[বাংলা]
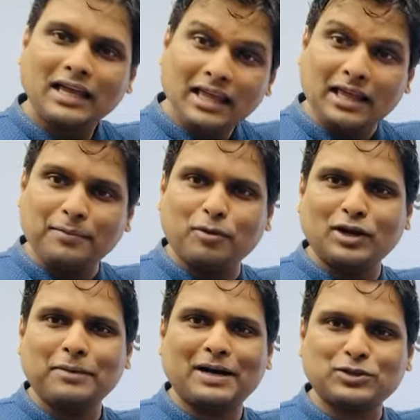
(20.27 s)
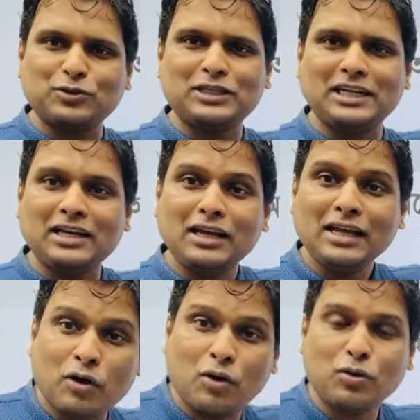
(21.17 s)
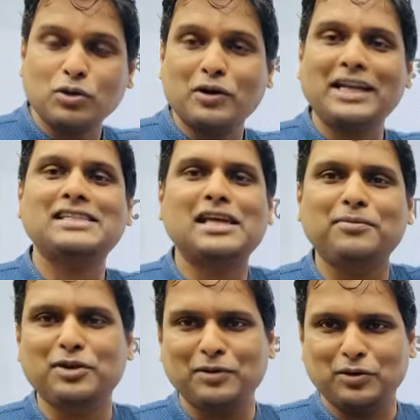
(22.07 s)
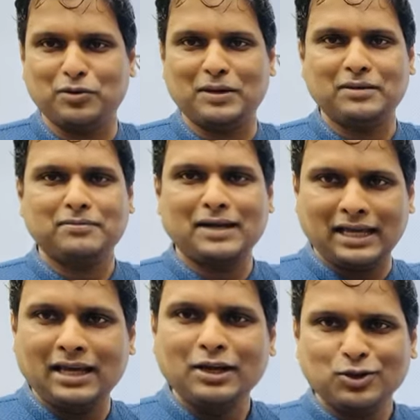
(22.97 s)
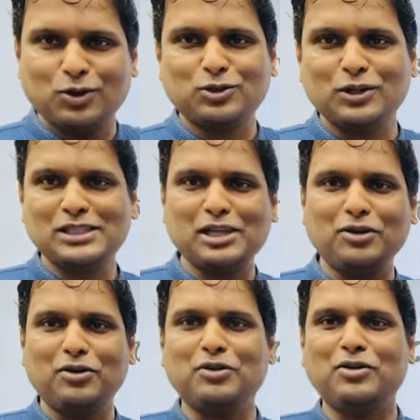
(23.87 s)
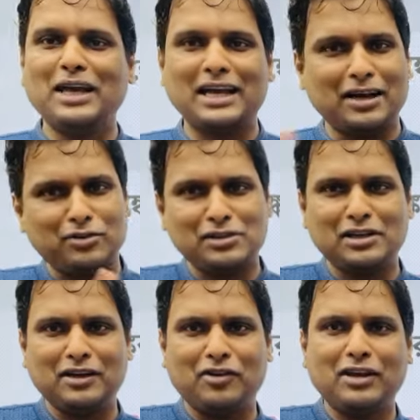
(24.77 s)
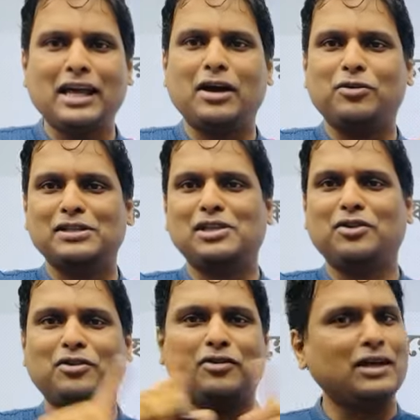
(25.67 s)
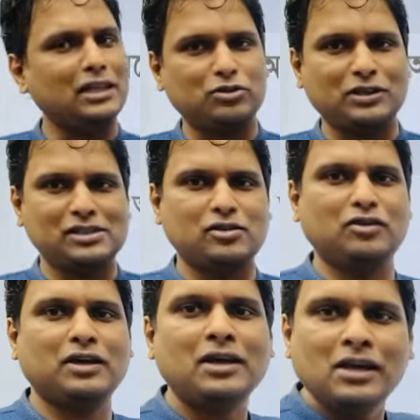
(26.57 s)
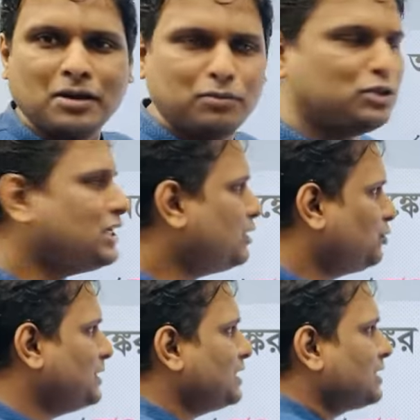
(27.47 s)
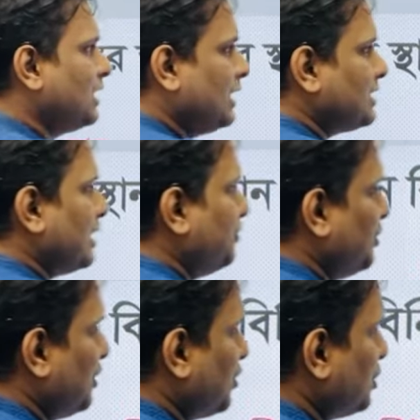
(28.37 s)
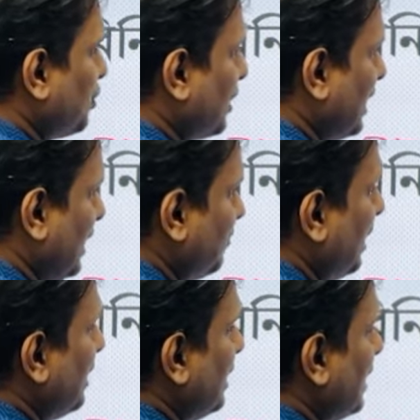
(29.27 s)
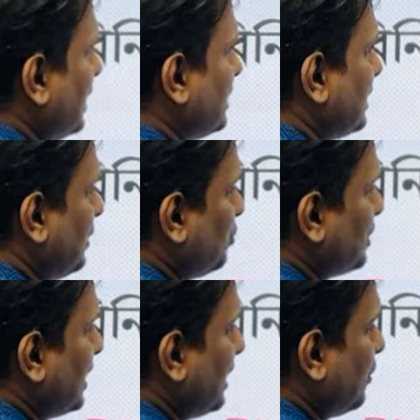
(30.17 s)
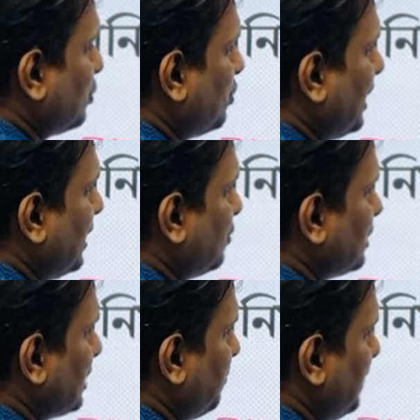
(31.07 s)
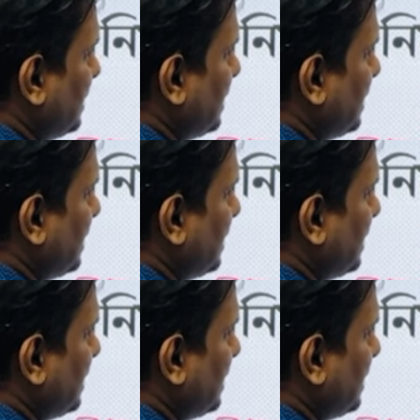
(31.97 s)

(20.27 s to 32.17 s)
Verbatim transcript: এরপরে বাষট্টির অঙ্কদ্বয়ের স্থান বিনিময় করবা মানে দশক স্থানীয় অঙ্ককে একক স্থানীয় অঙ্কে একক স্থানীয় অঙ্ককে দশক স্থানীয় অঙ্কে বসিয়ে তুমি জাস্ট স্থান বিনিময় করে সংখ্যাটা লিখবা সেটা হচ্ছে এখানে কত এখানে হচ্ছে ছাব্বিশ